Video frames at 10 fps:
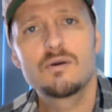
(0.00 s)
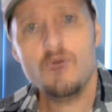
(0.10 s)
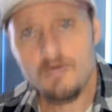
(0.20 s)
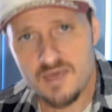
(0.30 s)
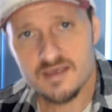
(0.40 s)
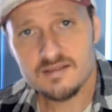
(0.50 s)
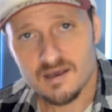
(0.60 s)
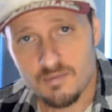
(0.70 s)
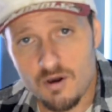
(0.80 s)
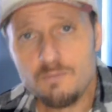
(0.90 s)
comer,
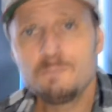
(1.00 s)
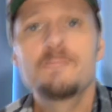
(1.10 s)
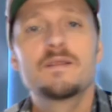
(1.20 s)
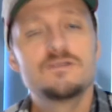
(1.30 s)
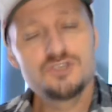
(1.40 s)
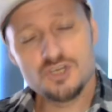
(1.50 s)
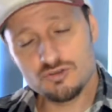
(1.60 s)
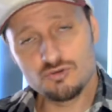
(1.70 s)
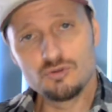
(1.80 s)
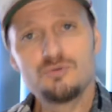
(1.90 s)
tá bom?
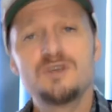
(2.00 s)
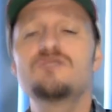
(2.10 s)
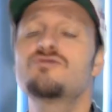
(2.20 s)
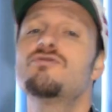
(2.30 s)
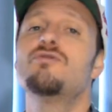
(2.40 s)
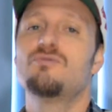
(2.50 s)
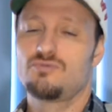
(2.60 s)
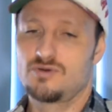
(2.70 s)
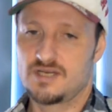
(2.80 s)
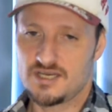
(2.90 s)
Dito tudo isso,
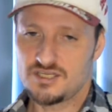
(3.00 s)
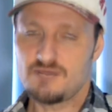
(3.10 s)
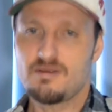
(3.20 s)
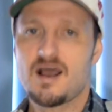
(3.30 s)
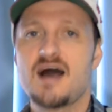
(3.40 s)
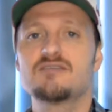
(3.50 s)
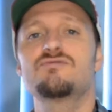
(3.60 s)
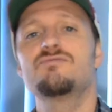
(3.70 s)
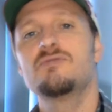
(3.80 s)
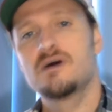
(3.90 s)
um grande abraço,
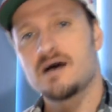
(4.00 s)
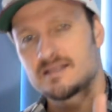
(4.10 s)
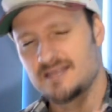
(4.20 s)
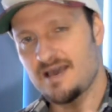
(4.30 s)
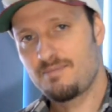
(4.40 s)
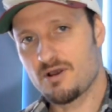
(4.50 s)
até a